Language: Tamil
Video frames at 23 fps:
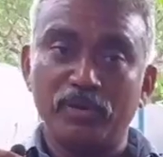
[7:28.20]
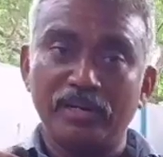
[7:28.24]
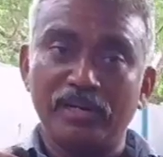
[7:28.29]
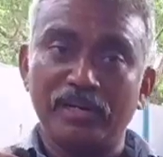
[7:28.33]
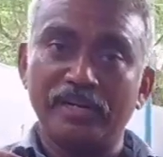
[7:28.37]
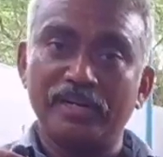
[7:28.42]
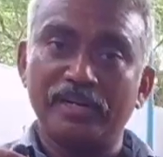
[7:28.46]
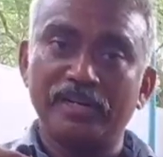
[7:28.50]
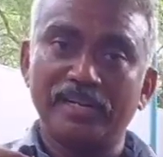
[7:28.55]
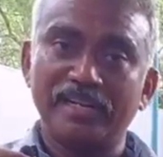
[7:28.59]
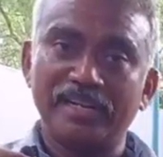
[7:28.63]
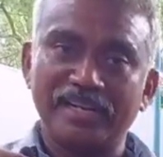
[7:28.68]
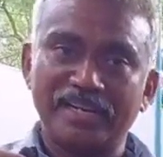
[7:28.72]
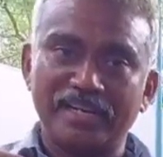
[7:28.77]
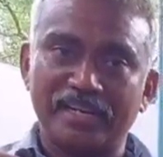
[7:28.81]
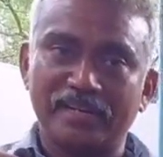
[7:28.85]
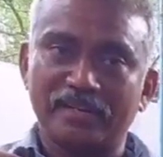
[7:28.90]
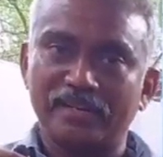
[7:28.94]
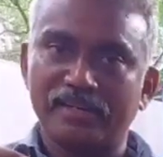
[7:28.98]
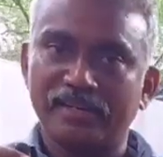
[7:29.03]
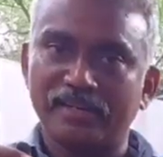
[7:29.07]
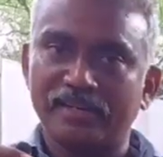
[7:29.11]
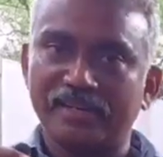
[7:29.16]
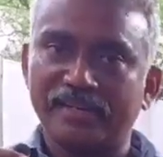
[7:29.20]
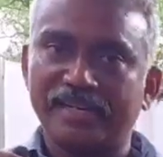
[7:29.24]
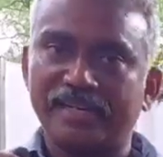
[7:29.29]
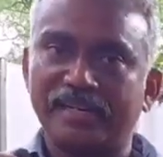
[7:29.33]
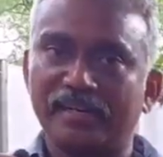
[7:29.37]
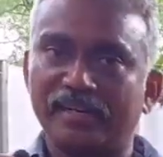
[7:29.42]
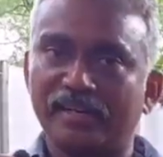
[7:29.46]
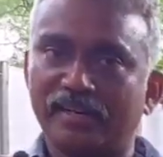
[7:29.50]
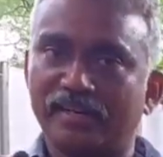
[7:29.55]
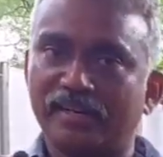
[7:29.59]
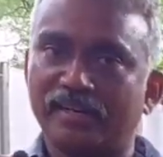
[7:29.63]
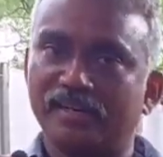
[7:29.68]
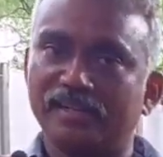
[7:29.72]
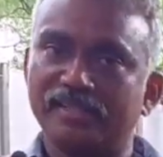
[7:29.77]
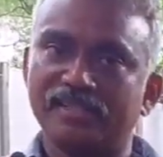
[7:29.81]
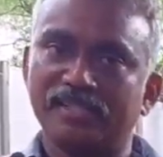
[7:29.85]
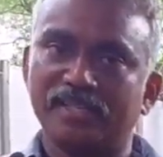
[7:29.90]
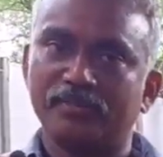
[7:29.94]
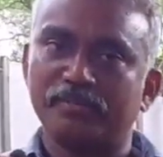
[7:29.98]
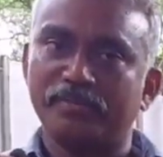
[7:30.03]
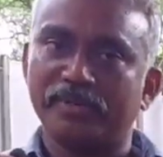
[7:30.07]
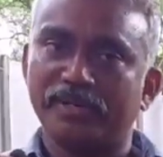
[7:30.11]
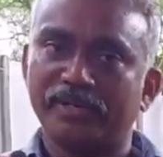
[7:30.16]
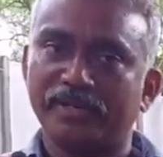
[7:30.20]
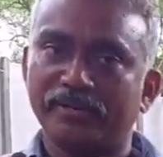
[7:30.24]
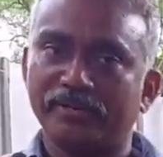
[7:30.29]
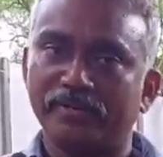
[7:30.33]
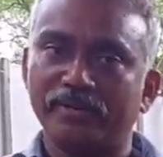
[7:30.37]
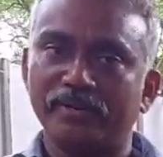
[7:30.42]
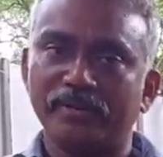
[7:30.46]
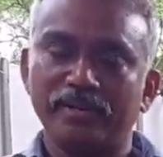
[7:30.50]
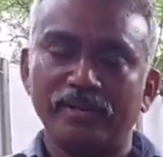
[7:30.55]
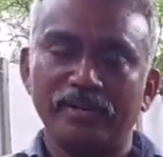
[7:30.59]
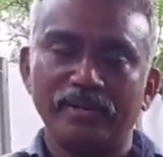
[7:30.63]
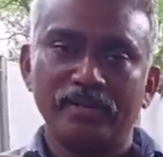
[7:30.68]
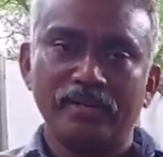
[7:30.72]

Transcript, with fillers: போல்ட் நெட்லாம் கரெக்டான டைட்டில் இருக்கான்னு செக் பண்ணிக்கணும்